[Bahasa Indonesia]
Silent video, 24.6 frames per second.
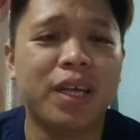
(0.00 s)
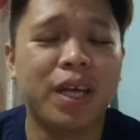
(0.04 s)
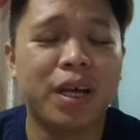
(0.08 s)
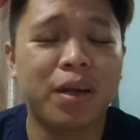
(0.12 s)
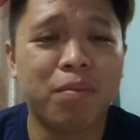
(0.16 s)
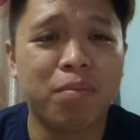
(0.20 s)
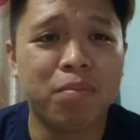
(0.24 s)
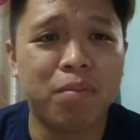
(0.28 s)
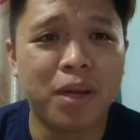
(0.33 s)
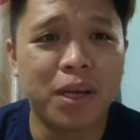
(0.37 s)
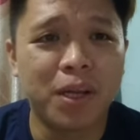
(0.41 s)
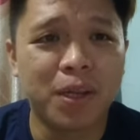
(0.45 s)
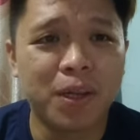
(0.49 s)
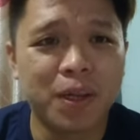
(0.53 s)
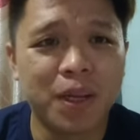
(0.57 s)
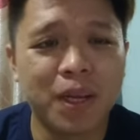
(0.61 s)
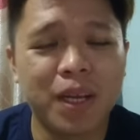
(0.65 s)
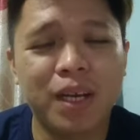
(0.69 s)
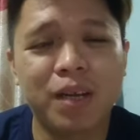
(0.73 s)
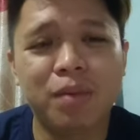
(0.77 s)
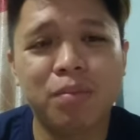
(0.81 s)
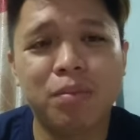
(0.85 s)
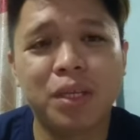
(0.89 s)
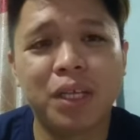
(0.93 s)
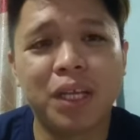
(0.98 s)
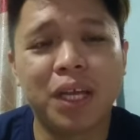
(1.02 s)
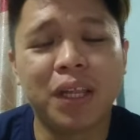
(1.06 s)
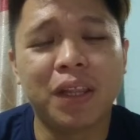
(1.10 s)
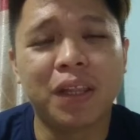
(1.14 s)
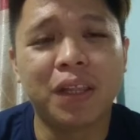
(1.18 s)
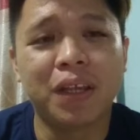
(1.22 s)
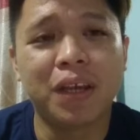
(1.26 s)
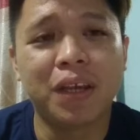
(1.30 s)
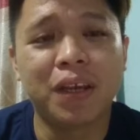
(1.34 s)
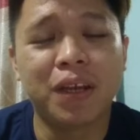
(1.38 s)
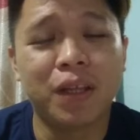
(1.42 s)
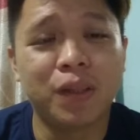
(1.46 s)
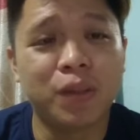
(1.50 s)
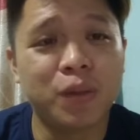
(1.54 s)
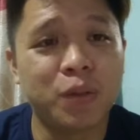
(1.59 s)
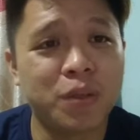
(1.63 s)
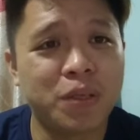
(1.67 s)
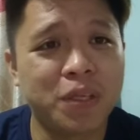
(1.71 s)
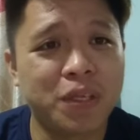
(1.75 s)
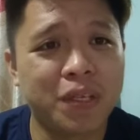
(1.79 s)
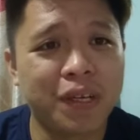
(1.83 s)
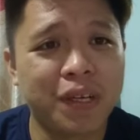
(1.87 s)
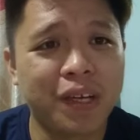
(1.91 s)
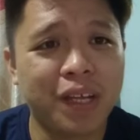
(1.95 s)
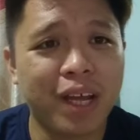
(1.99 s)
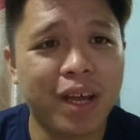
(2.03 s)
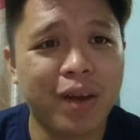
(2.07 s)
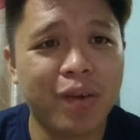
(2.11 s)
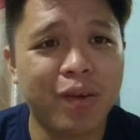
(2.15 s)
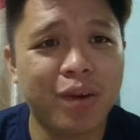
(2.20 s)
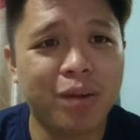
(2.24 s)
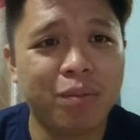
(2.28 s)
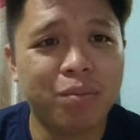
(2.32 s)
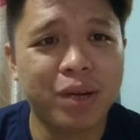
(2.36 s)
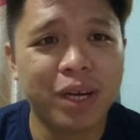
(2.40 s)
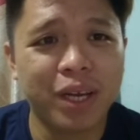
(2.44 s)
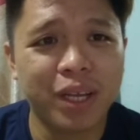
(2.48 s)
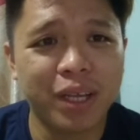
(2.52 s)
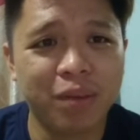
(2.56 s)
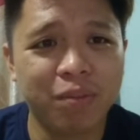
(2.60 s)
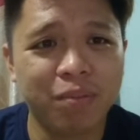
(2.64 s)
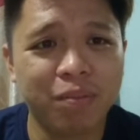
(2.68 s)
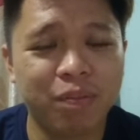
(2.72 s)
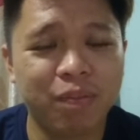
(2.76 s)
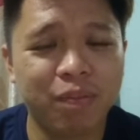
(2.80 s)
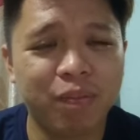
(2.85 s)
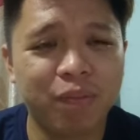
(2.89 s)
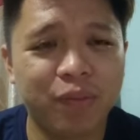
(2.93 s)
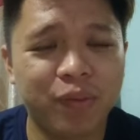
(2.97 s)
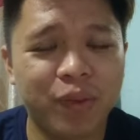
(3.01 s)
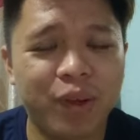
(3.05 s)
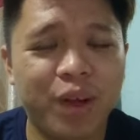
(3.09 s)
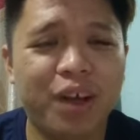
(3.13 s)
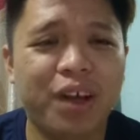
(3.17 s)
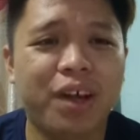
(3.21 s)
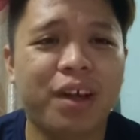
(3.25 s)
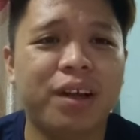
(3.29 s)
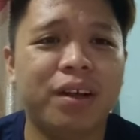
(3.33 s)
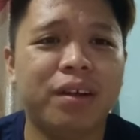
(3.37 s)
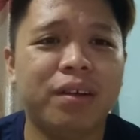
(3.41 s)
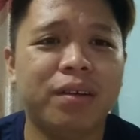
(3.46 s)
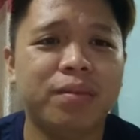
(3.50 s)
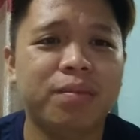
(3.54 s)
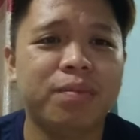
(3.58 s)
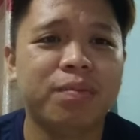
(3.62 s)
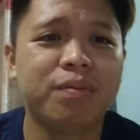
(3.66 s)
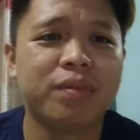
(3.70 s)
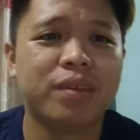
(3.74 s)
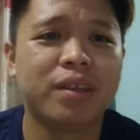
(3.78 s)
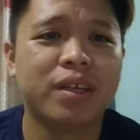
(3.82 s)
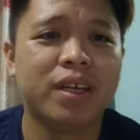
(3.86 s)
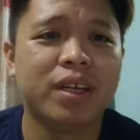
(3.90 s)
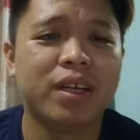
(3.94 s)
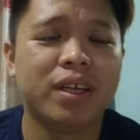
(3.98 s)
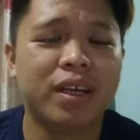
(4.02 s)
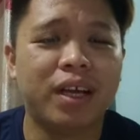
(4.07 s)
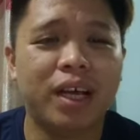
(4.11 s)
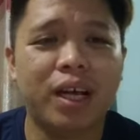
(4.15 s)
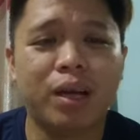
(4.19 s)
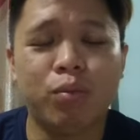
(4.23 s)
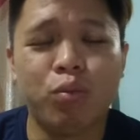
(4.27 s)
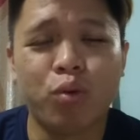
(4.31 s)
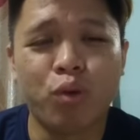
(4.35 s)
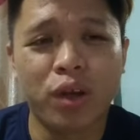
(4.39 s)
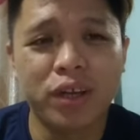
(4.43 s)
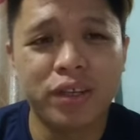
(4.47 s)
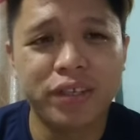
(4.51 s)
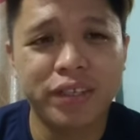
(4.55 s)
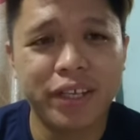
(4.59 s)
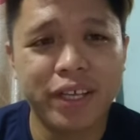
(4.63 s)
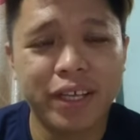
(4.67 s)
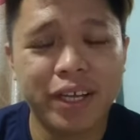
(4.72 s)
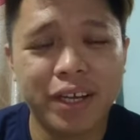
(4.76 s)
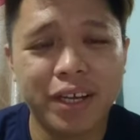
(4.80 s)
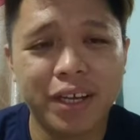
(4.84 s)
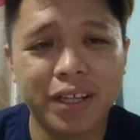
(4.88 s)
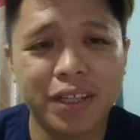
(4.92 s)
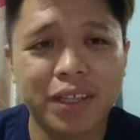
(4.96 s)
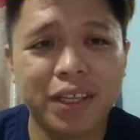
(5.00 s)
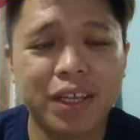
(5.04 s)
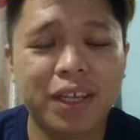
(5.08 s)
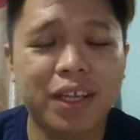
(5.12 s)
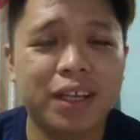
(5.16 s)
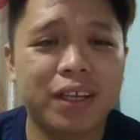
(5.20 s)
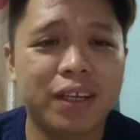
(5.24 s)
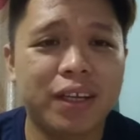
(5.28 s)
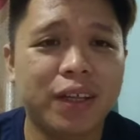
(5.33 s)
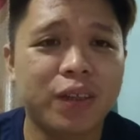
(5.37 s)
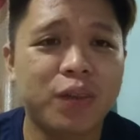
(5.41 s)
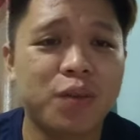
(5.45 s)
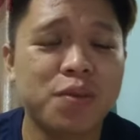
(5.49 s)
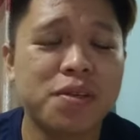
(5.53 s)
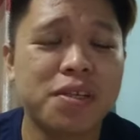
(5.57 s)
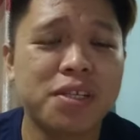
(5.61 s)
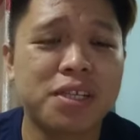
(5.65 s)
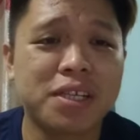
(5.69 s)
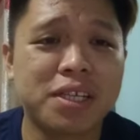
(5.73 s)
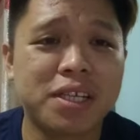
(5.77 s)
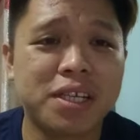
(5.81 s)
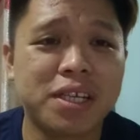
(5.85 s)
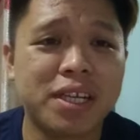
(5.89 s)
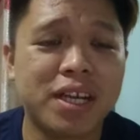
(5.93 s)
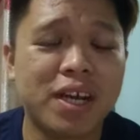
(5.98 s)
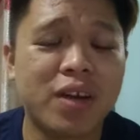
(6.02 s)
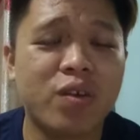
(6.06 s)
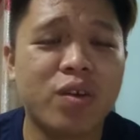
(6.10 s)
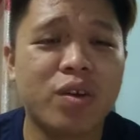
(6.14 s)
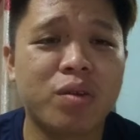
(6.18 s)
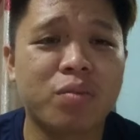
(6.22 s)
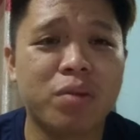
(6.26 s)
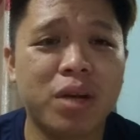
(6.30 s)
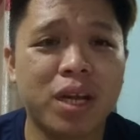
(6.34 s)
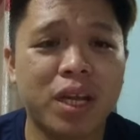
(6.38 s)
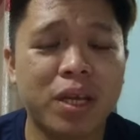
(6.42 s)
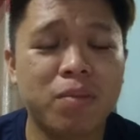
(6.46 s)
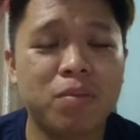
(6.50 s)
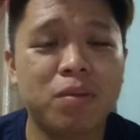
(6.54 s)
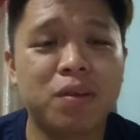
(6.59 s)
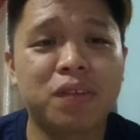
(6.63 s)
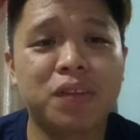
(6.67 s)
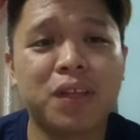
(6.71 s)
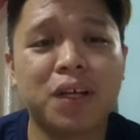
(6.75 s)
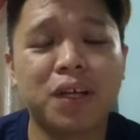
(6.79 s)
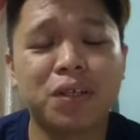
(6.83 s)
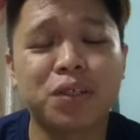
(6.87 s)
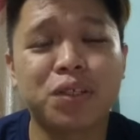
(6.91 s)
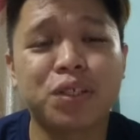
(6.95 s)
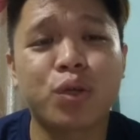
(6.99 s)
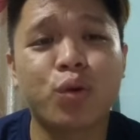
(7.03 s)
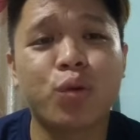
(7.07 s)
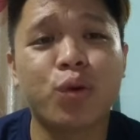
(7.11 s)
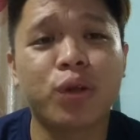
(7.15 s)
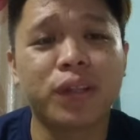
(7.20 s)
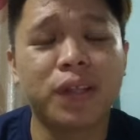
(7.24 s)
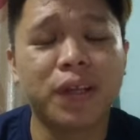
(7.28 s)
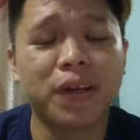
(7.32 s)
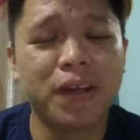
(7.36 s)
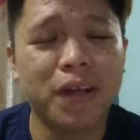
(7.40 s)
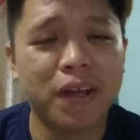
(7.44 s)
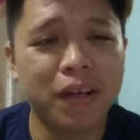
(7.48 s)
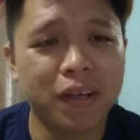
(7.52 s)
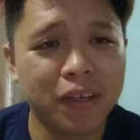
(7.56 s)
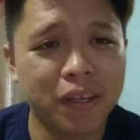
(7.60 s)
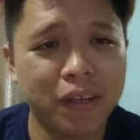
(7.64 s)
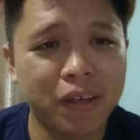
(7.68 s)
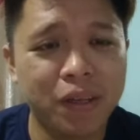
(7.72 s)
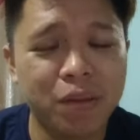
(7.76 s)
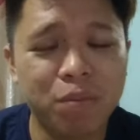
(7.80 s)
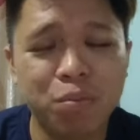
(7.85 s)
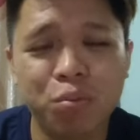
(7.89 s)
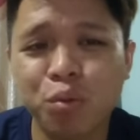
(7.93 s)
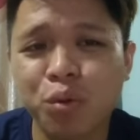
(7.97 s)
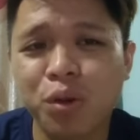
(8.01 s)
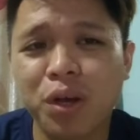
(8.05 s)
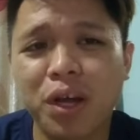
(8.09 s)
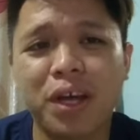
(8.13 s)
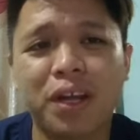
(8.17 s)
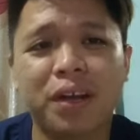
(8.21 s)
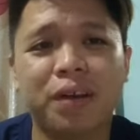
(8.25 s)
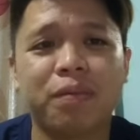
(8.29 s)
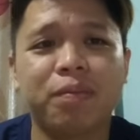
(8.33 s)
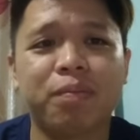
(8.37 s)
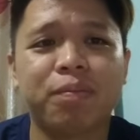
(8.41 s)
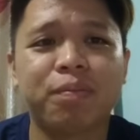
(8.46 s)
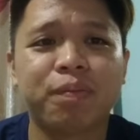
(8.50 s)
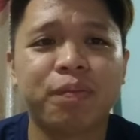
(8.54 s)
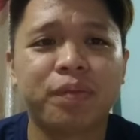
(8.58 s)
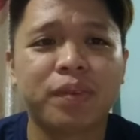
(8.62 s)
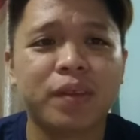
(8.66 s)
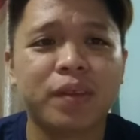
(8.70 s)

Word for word: yang bakal menggantikan Datuk Seri Anwar Ibrahim. Ha. Ah, bukan saya kata Datuk Seri Anwar Ibrahim letak jawatan hari ini, bukan.